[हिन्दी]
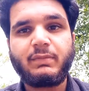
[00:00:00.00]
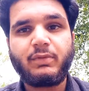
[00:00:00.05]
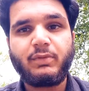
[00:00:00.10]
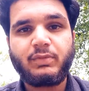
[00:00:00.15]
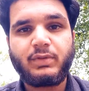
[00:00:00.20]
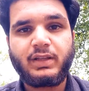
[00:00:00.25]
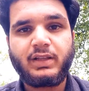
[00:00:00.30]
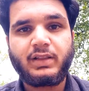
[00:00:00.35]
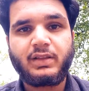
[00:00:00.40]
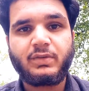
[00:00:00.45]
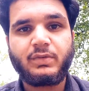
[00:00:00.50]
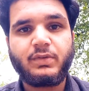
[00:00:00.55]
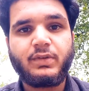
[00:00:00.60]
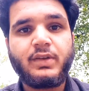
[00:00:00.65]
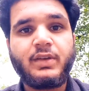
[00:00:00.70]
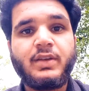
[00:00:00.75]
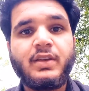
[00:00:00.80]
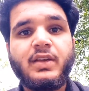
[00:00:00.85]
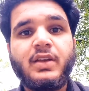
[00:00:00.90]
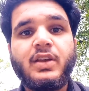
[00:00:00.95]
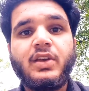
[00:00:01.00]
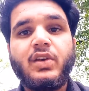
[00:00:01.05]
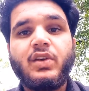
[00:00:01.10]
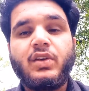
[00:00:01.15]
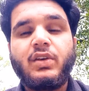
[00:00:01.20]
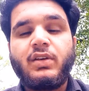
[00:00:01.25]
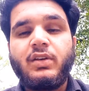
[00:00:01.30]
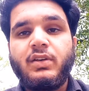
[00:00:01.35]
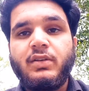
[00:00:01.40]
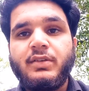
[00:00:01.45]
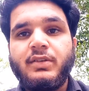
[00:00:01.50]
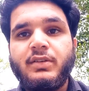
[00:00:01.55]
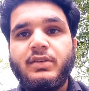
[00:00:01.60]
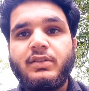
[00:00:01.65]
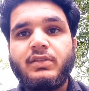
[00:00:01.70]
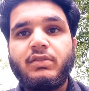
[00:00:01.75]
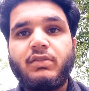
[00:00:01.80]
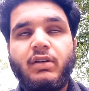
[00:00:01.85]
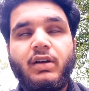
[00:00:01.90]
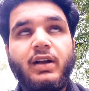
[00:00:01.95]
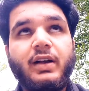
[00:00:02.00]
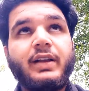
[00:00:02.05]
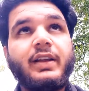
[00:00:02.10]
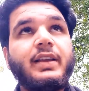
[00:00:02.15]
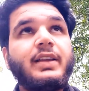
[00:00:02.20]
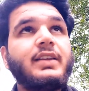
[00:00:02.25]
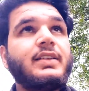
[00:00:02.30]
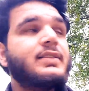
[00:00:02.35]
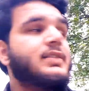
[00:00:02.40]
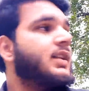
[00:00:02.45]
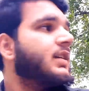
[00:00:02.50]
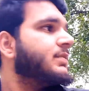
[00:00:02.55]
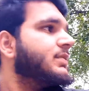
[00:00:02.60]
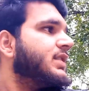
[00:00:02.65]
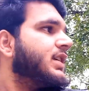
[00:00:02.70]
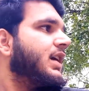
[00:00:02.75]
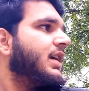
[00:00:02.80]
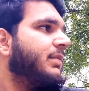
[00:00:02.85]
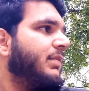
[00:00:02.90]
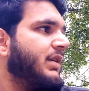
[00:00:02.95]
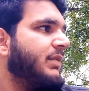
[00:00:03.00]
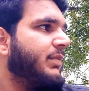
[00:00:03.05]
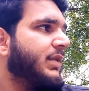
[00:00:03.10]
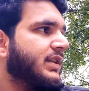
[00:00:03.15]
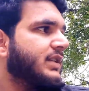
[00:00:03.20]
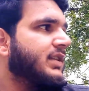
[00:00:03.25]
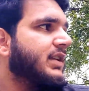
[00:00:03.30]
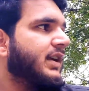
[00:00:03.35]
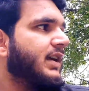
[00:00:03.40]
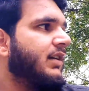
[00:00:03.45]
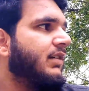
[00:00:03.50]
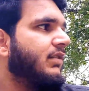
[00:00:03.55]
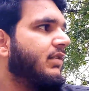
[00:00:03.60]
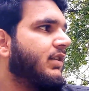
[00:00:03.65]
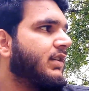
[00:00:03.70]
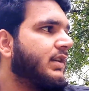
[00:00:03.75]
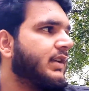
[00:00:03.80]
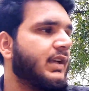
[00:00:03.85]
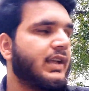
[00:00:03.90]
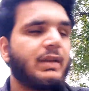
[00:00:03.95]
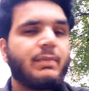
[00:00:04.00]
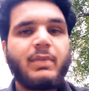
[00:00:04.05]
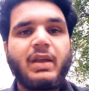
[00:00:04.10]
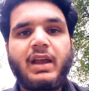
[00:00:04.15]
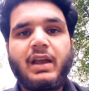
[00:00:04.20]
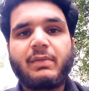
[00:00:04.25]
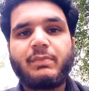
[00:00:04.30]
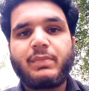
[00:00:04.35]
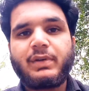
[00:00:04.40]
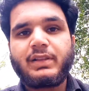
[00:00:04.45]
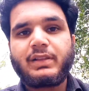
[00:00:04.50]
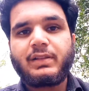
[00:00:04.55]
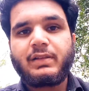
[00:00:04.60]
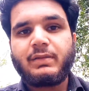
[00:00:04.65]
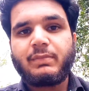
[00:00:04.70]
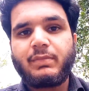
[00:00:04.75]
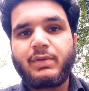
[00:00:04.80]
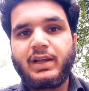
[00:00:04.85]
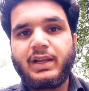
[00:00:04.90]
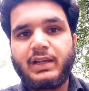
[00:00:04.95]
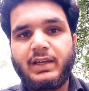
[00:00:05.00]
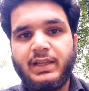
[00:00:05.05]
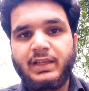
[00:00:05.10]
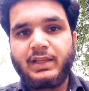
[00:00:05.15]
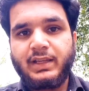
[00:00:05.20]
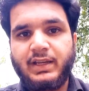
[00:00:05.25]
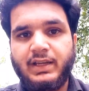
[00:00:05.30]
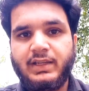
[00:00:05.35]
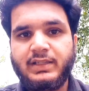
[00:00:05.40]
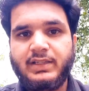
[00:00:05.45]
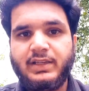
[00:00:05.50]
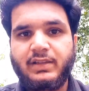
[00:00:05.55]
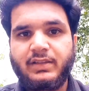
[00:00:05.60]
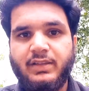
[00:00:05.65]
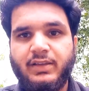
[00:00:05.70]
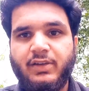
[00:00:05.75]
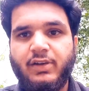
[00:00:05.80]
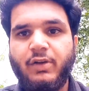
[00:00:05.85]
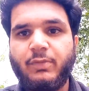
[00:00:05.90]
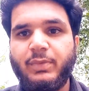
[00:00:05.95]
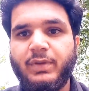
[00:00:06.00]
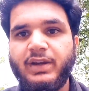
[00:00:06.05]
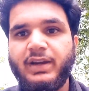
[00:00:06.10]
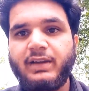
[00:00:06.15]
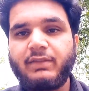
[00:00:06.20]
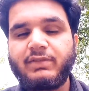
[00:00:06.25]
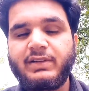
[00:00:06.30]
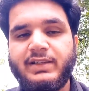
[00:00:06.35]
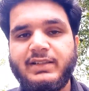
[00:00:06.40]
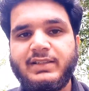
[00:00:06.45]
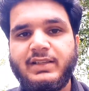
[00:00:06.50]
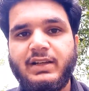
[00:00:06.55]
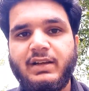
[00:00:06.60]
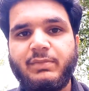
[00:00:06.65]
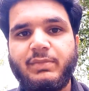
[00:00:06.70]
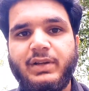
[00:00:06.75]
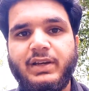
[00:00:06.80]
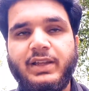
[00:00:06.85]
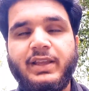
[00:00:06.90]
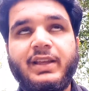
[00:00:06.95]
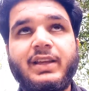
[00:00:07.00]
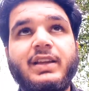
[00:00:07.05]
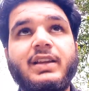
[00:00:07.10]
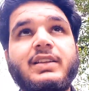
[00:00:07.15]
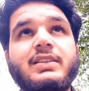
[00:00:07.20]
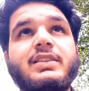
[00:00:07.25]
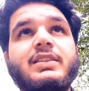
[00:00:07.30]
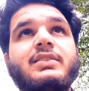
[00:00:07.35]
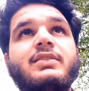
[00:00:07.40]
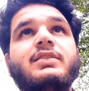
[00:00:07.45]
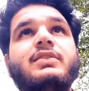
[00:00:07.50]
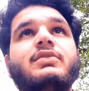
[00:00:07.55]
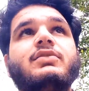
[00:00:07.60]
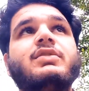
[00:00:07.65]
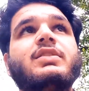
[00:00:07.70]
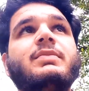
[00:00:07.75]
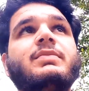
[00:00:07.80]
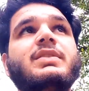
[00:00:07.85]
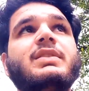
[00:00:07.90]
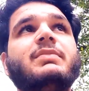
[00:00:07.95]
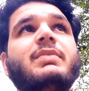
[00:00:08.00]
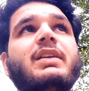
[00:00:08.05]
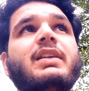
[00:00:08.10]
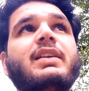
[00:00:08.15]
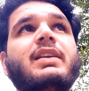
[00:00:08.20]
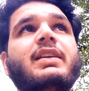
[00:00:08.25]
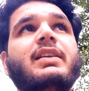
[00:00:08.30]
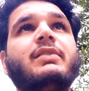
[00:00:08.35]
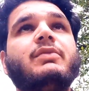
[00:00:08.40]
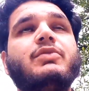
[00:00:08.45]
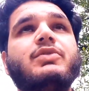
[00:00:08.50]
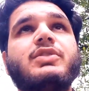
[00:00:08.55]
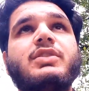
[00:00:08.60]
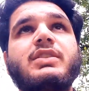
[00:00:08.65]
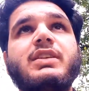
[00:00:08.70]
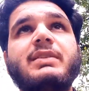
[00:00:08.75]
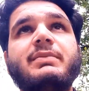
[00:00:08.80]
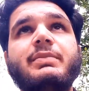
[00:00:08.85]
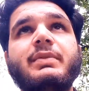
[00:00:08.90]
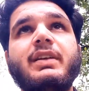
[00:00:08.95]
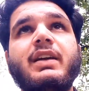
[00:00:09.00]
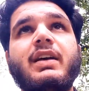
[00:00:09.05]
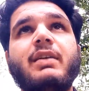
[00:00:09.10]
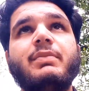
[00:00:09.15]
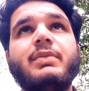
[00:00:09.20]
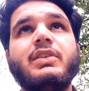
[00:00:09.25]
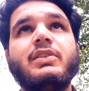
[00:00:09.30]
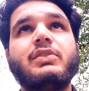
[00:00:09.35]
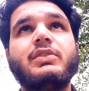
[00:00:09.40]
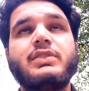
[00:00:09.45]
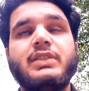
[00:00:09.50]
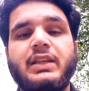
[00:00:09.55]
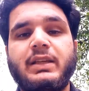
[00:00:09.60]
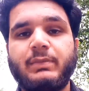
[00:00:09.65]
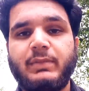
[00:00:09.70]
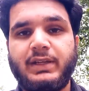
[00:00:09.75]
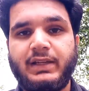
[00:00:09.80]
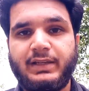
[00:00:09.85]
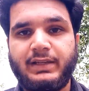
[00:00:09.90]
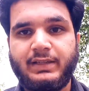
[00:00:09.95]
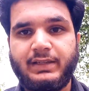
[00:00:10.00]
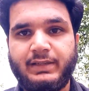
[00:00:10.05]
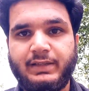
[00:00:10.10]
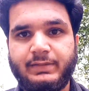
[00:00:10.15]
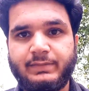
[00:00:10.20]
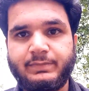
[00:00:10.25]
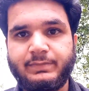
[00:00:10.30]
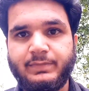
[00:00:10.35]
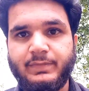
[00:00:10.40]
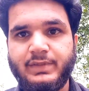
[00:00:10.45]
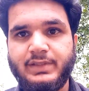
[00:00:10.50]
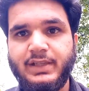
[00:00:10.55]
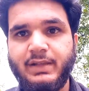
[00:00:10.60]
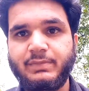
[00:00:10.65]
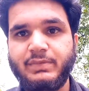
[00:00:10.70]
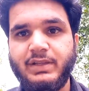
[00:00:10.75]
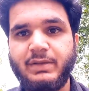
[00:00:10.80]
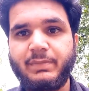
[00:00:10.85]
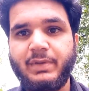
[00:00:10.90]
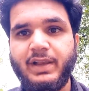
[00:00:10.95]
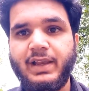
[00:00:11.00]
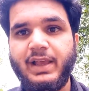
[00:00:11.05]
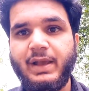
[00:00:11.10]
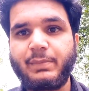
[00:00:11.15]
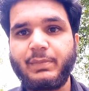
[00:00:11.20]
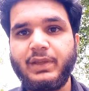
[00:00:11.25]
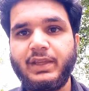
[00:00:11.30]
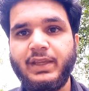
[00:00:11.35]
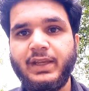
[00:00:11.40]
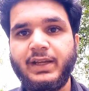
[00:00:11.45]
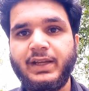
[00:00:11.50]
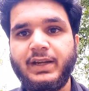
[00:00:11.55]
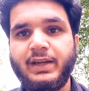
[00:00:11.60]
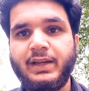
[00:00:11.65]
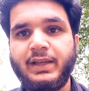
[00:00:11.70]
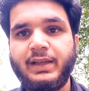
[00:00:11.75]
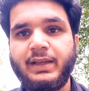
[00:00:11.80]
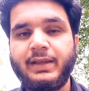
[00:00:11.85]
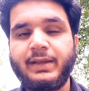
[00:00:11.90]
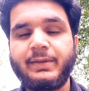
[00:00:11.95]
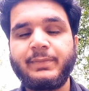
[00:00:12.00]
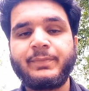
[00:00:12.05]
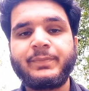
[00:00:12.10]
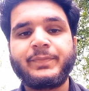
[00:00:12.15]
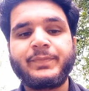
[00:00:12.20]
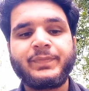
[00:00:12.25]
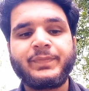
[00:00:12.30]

पे आपको बताता हूँ तो अगर इस सब से आपने बचना है और रियल में आप मतलब अर्निंग करना चाहते हैं कॉपीराइट वर्क से आप अर्निंग करना चाहते हैं तो सबसे पहले कुछ स्टेप हैं आप इनको जहन में रखें सबसे पहले आपने ये करना है